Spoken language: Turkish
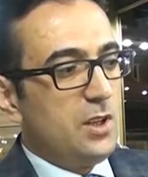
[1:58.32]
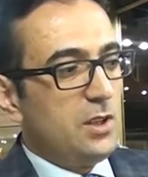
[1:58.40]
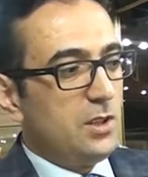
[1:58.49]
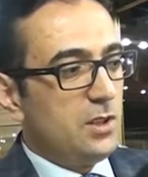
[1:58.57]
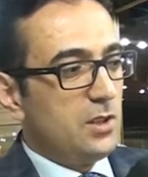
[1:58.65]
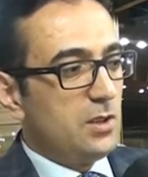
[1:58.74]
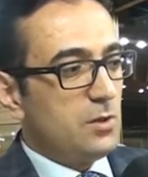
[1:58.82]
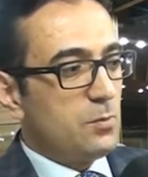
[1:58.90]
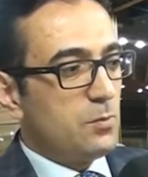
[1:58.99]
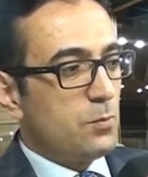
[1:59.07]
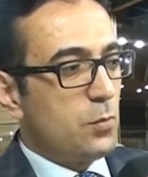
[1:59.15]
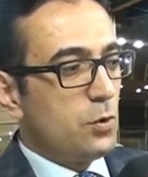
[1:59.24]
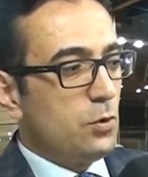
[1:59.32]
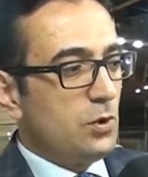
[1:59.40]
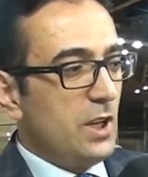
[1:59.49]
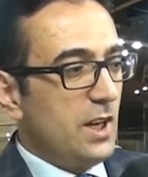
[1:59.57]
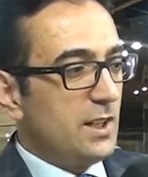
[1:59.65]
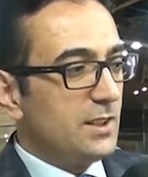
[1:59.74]
Ee,
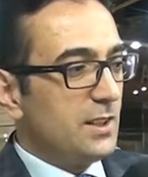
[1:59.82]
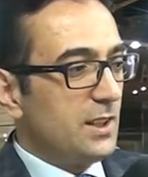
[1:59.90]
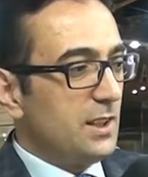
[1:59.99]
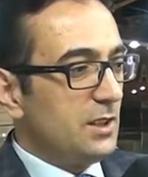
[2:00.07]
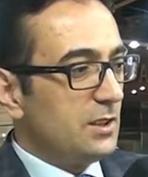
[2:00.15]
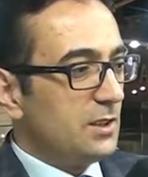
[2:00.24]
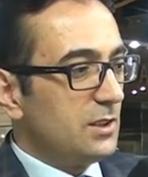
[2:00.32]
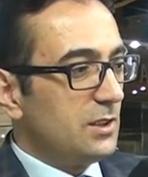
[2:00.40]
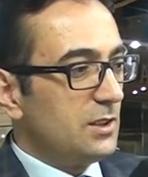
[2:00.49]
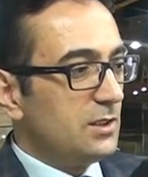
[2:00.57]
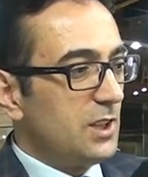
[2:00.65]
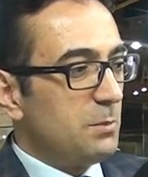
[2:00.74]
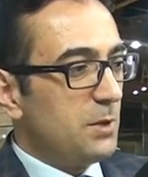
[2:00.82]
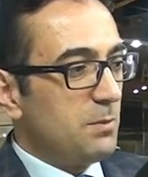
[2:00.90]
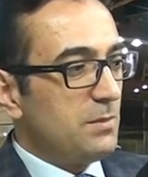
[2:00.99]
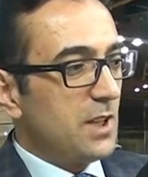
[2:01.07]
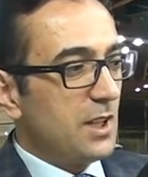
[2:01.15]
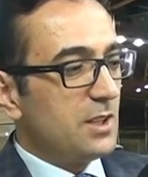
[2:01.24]
bugünlerde e,
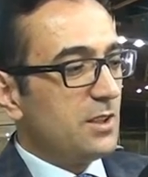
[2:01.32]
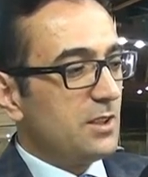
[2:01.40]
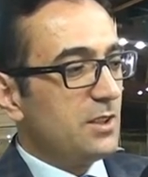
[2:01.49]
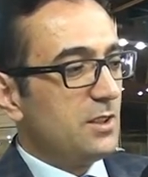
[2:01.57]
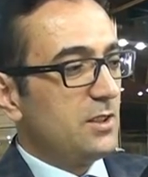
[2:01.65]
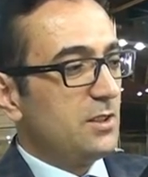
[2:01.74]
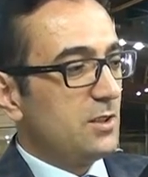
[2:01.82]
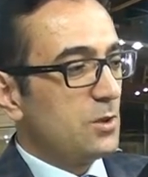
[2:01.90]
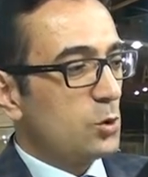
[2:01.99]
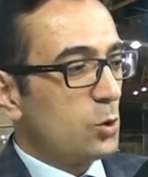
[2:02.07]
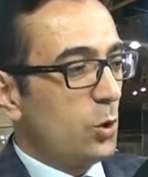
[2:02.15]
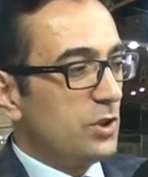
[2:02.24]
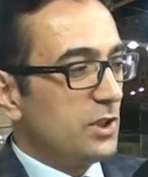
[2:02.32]
demeyeyim yani e, son